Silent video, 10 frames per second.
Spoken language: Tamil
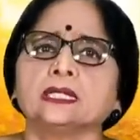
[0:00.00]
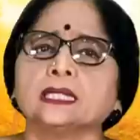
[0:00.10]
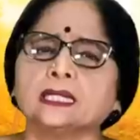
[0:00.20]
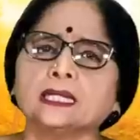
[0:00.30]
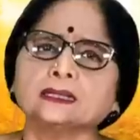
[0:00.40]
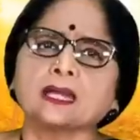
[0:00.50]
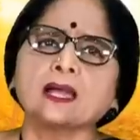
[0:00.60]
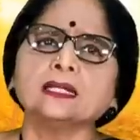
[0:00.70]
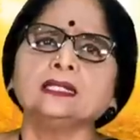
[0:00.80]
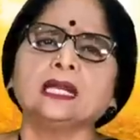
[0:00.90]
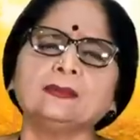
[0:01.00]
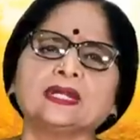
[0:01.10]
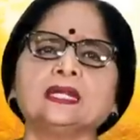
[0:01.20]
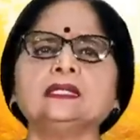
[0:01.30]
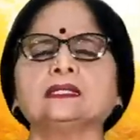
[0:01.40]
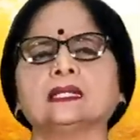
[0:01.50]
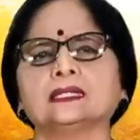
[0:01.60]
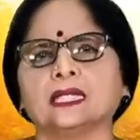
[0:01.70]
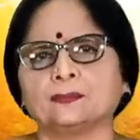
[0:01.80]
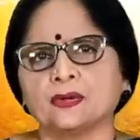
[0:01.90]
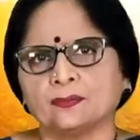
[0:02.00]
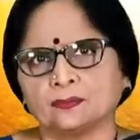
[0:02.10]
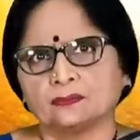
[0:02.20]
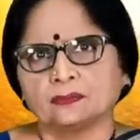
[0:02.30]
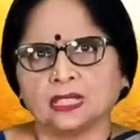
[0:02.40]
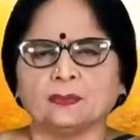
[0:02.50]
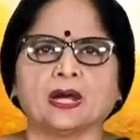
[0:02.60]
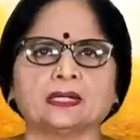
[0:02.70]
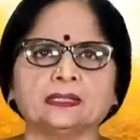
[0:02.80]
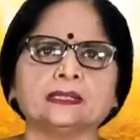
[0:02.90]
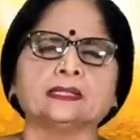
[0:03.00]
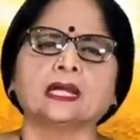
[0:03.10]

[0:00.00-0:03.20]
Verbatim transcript: இக்கட்டான நிலைமையில் திலதீபம் வழிபாடு